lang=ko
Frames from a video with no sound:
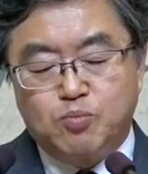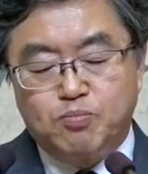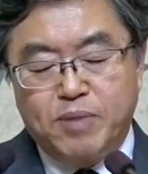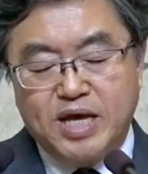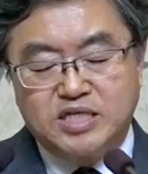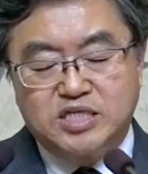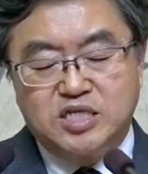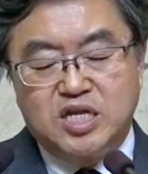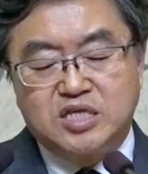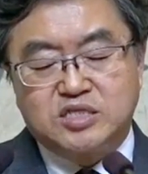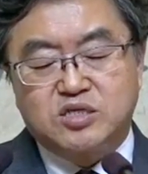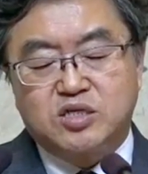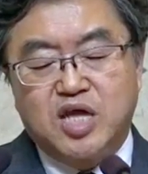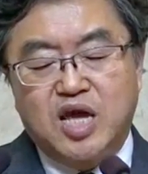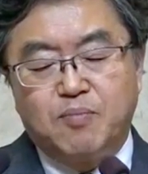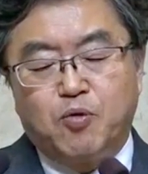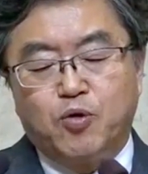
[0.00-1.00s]
좀 매질해서
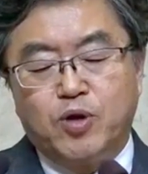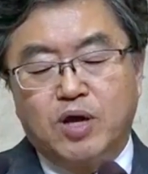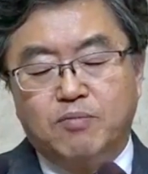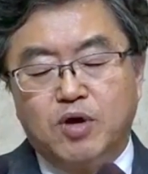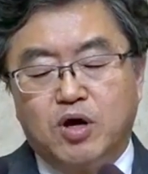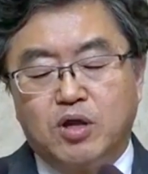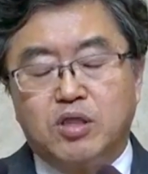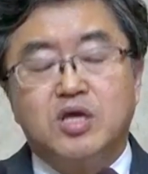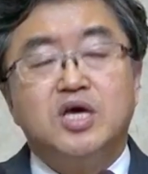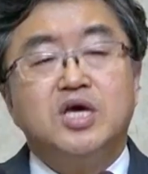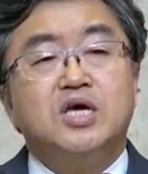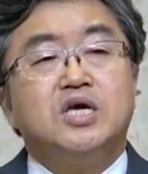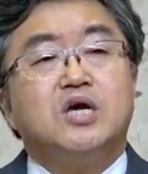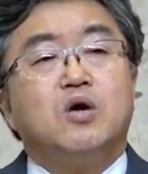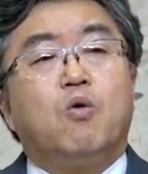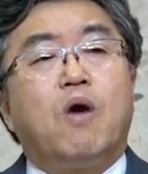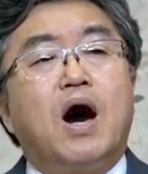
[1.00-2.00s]
내보내면
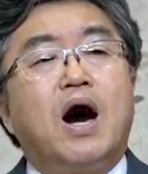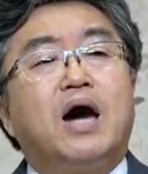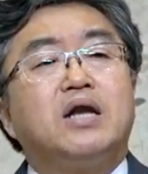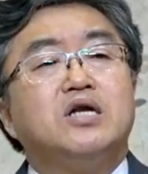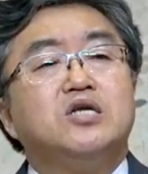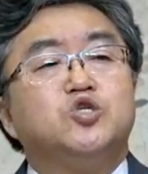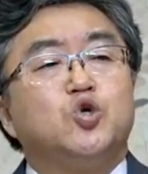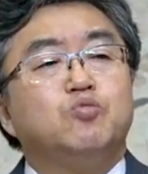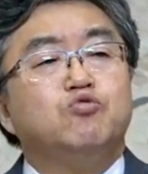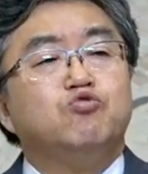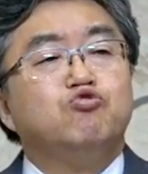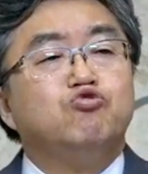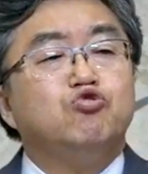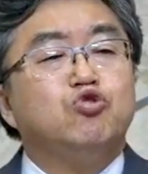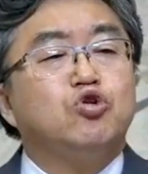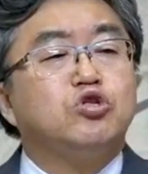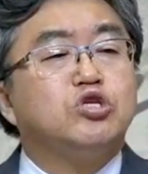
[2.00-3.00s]
화를
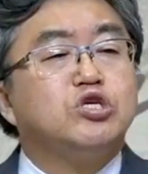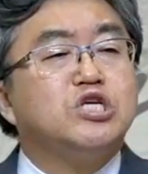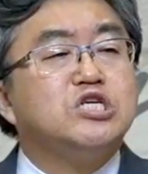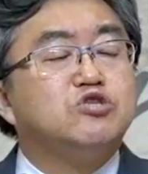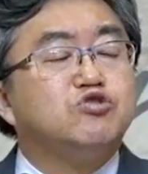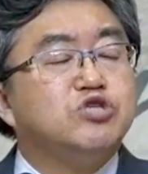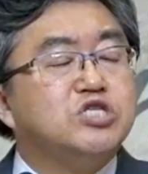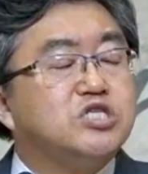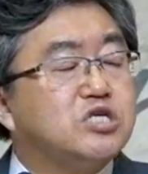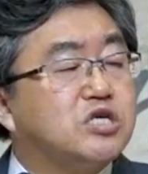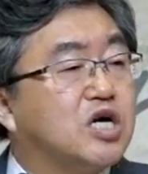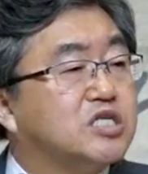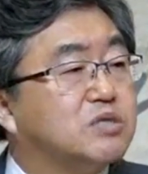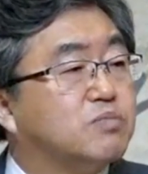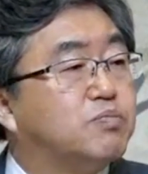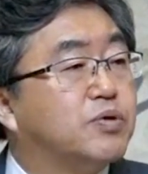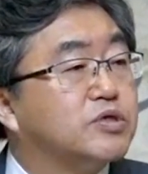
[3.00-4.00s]
좀누그러 뜨릴 수
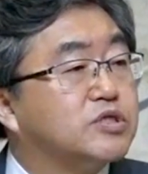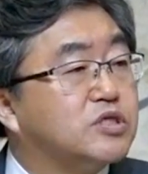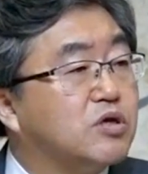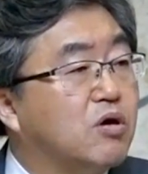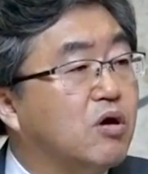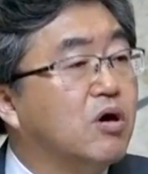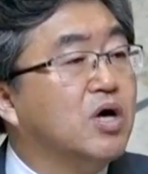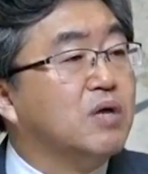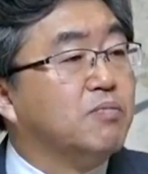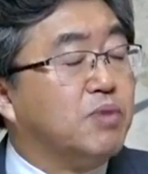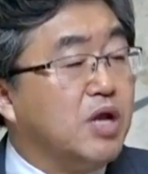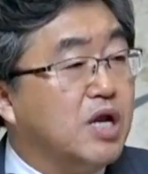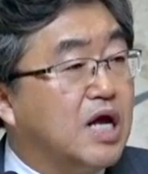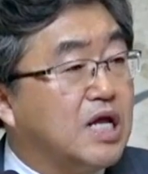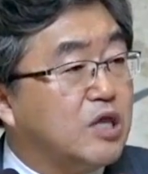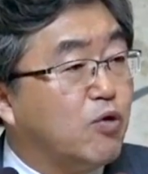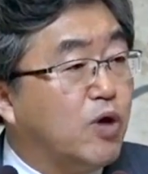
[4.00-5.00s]
있을까 싶어서
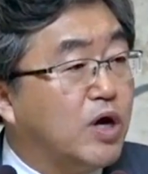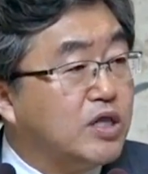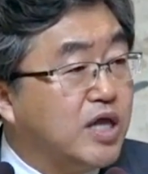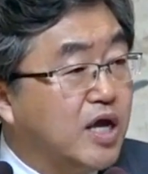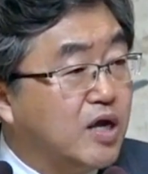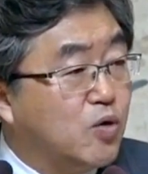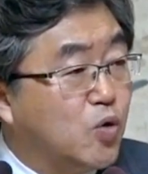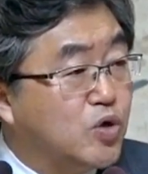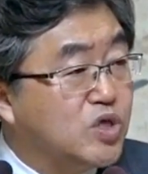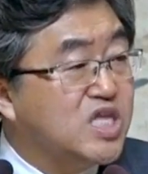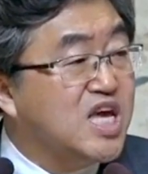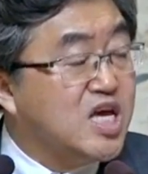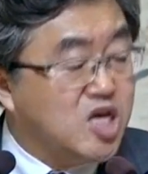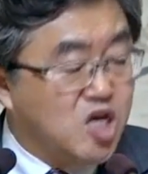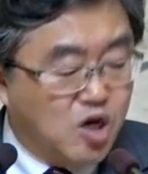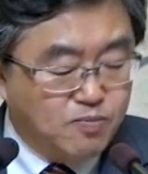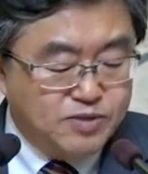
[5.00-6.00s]
빌라도가 내놓은
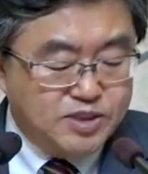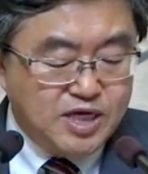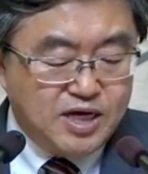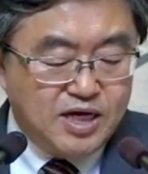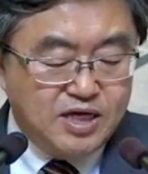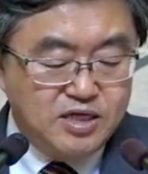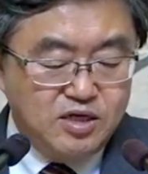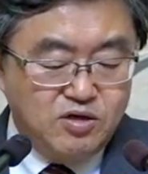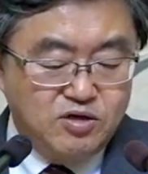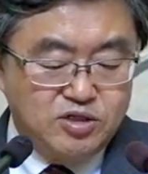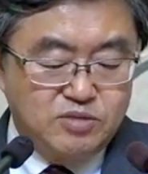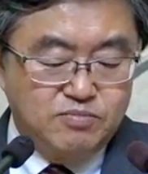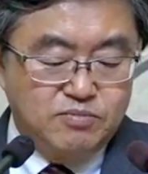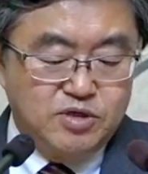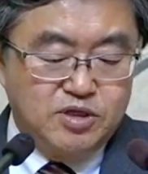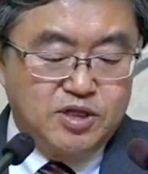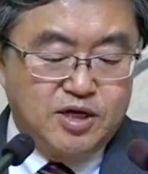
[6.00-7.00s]
협상 아닌
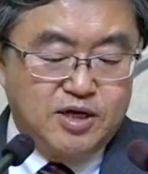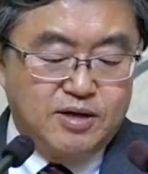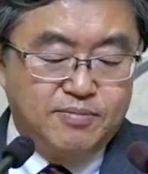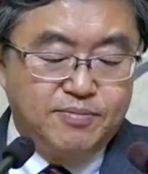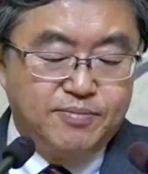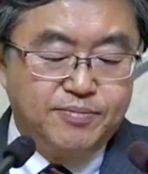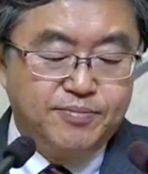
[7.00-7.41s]
것입니다.